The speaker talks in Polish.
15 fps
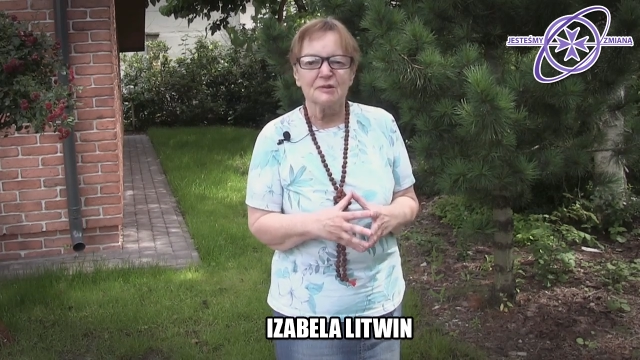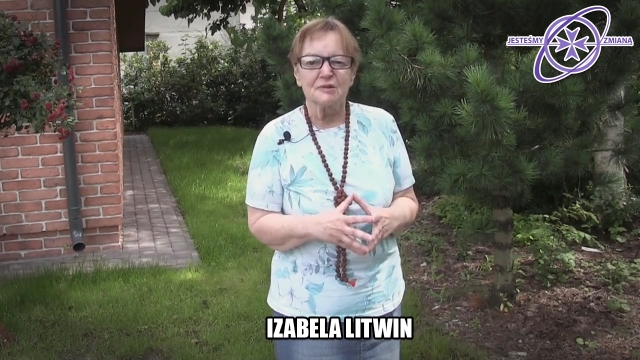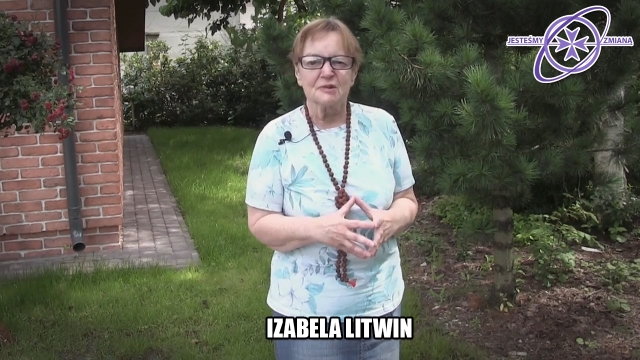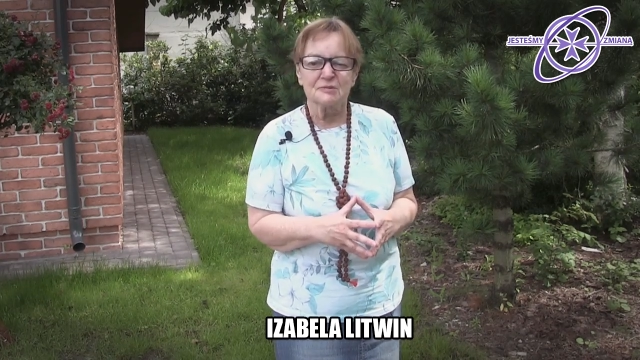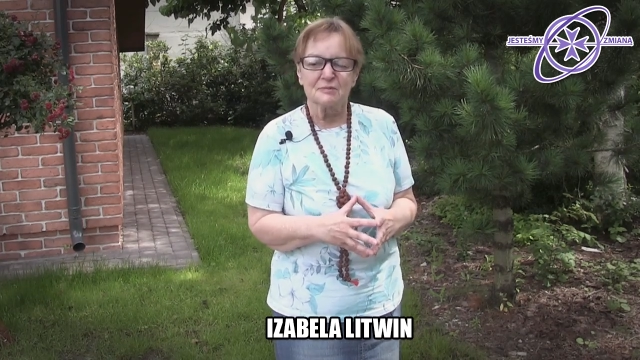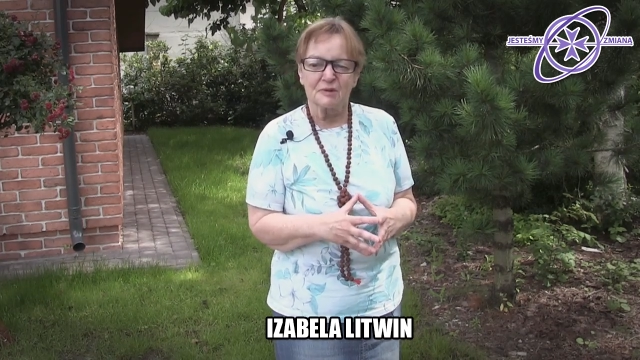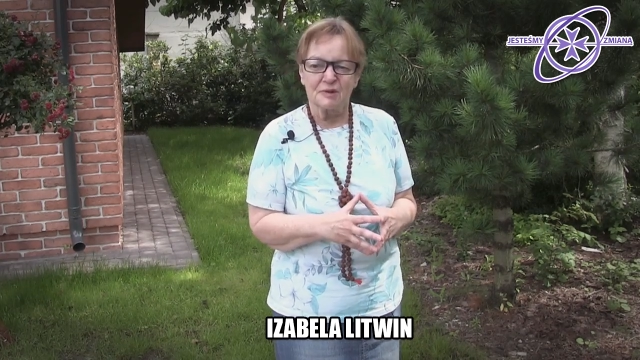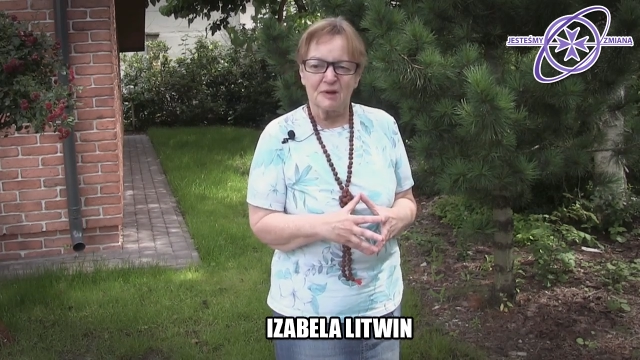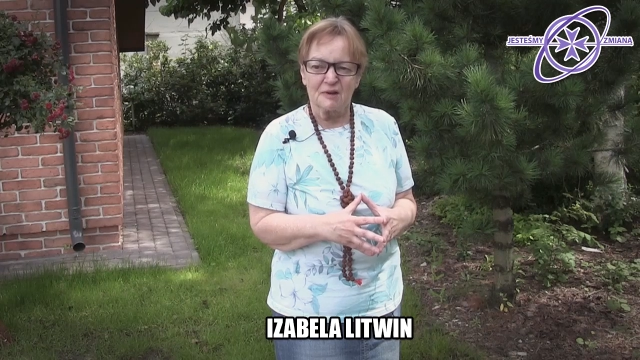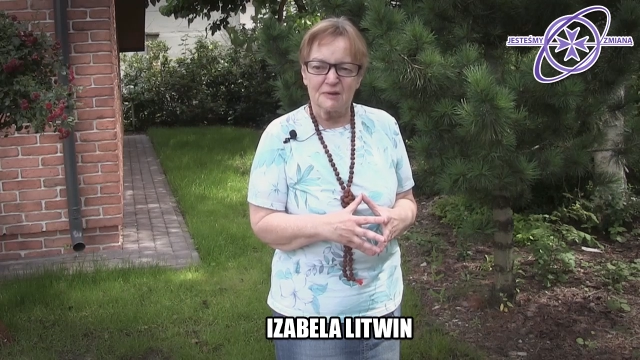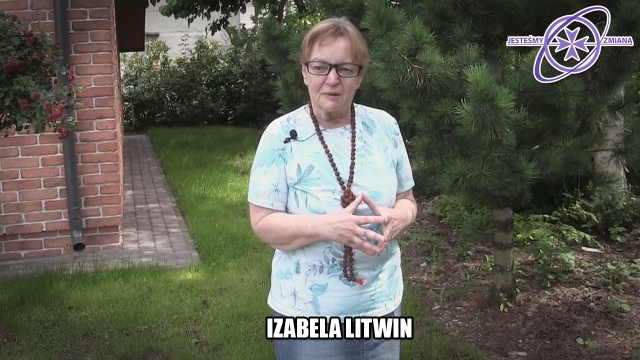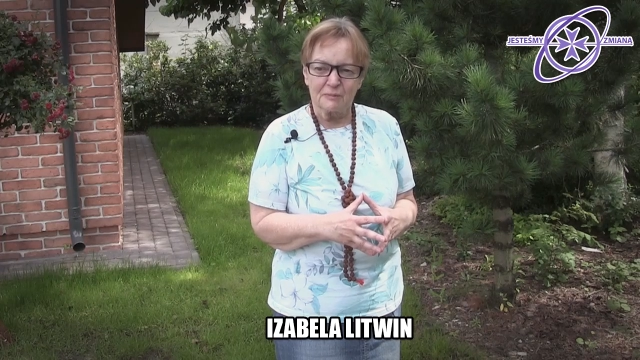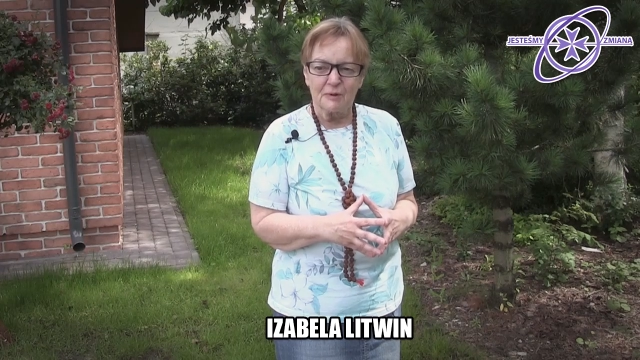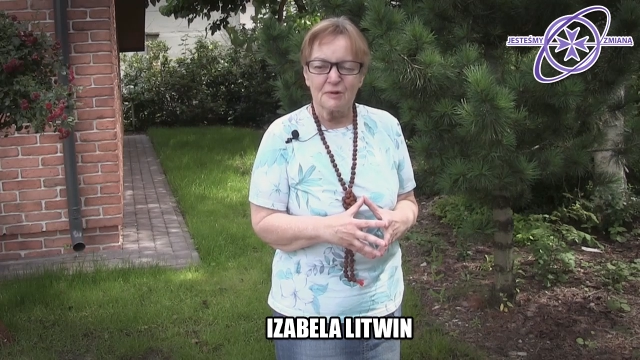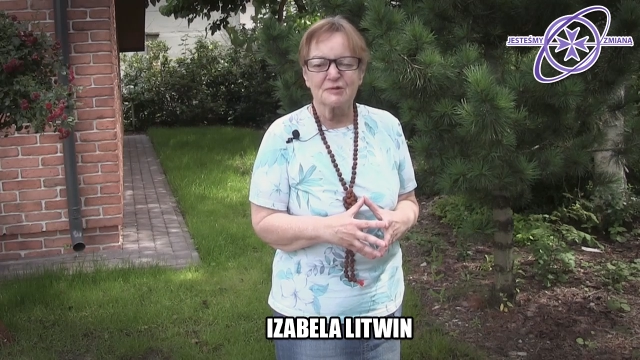jedno
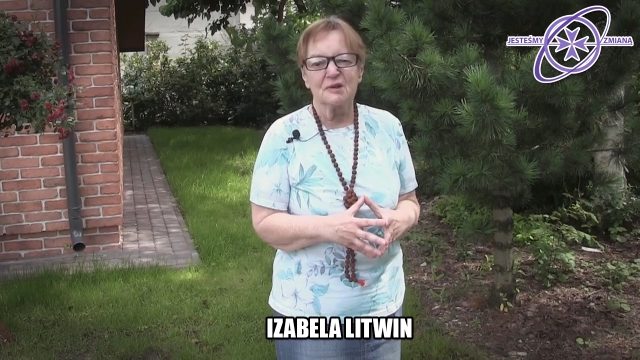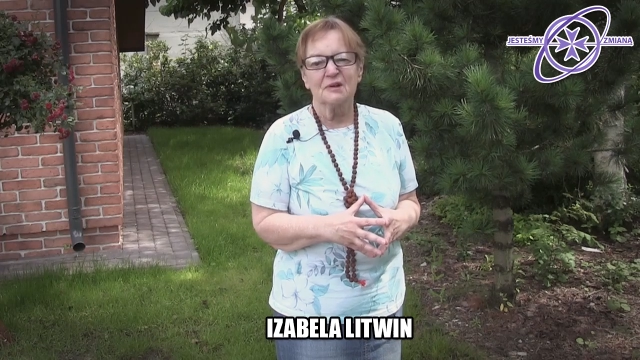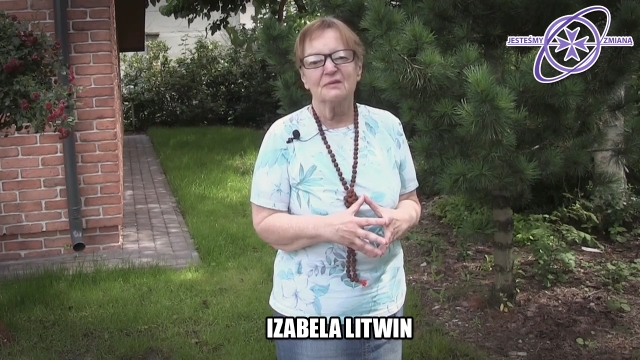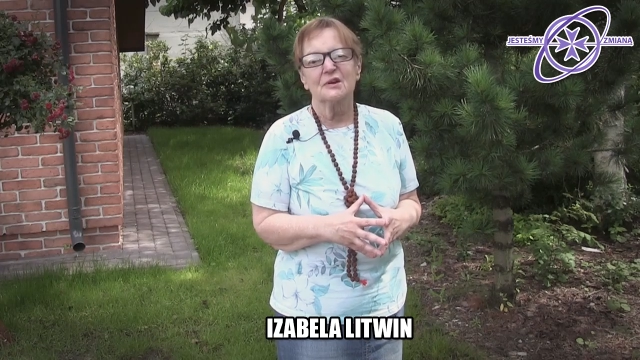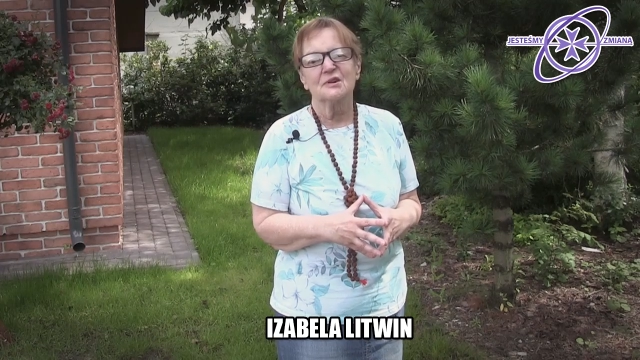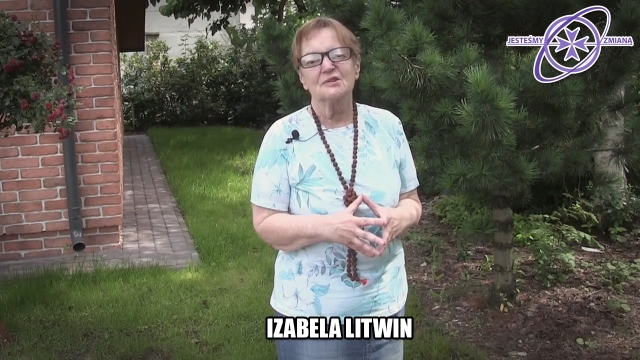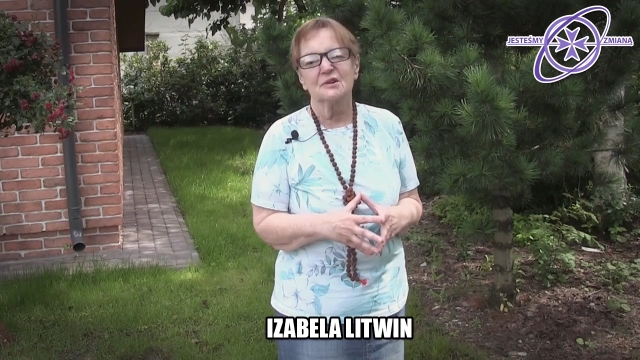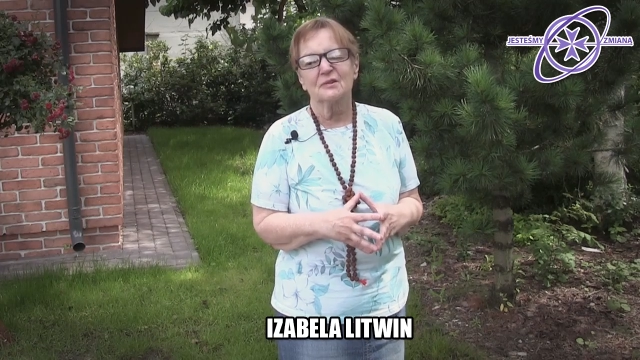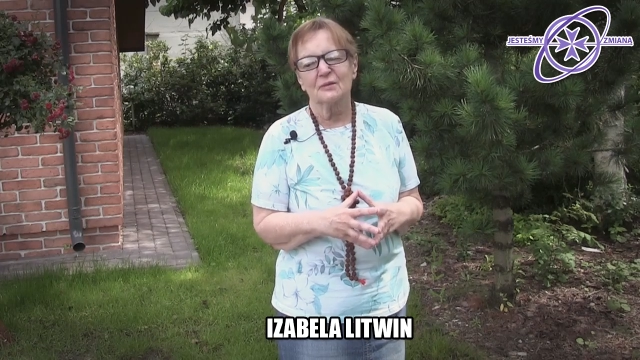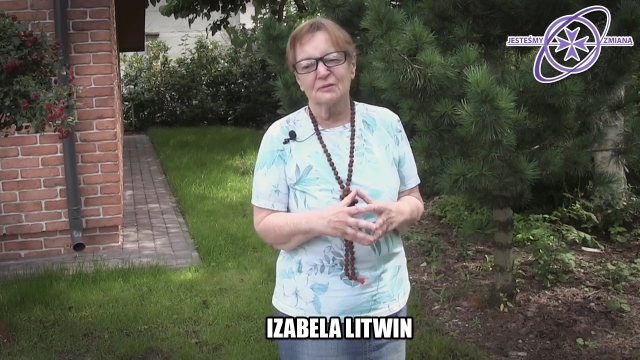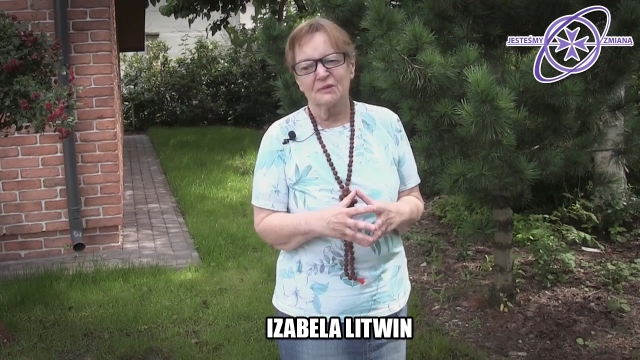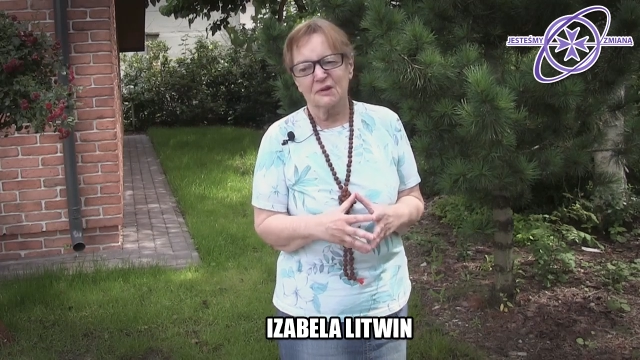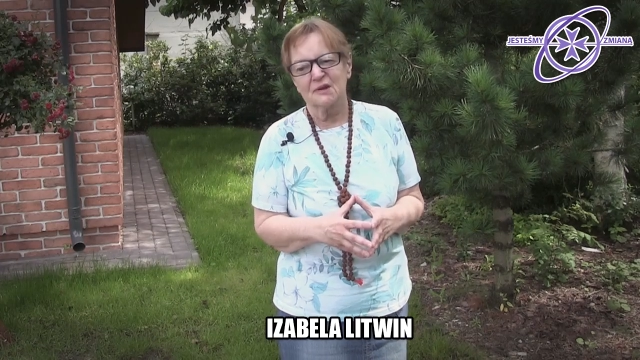spotkanie poza Warszawą,